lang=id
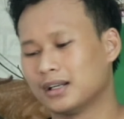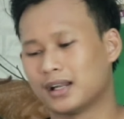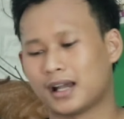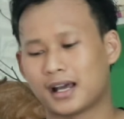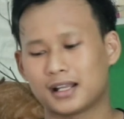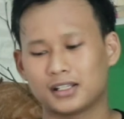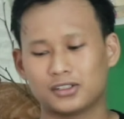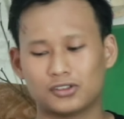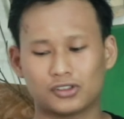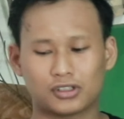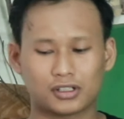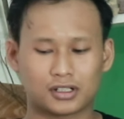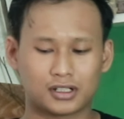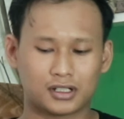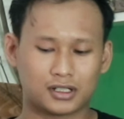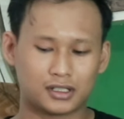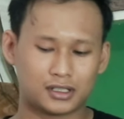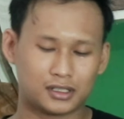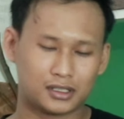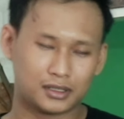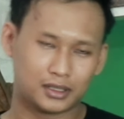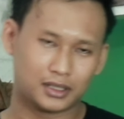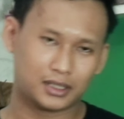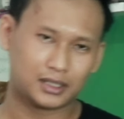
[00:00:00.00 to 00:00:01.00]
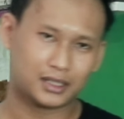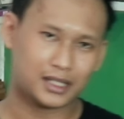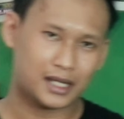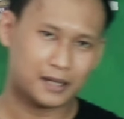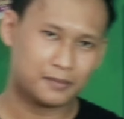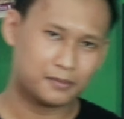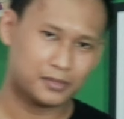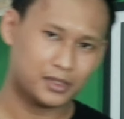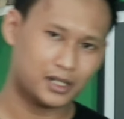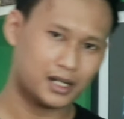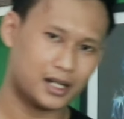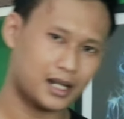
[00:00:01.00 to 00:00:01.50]
lanjut ke
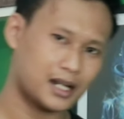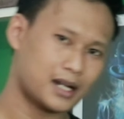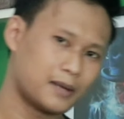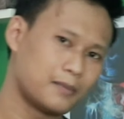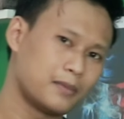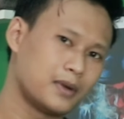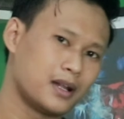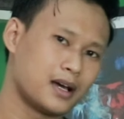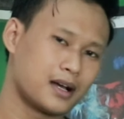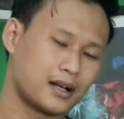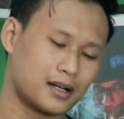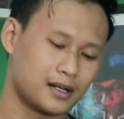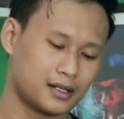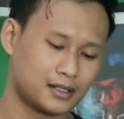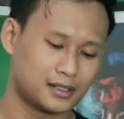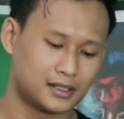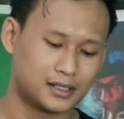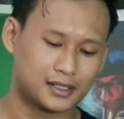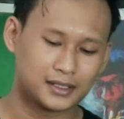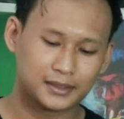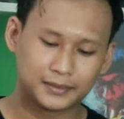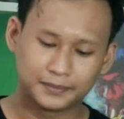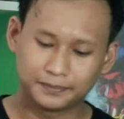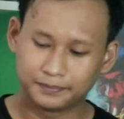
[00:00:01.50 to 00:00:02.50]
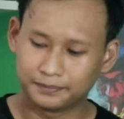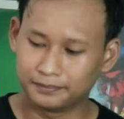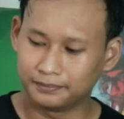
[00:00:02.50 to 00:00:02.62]
tampilan belakangnya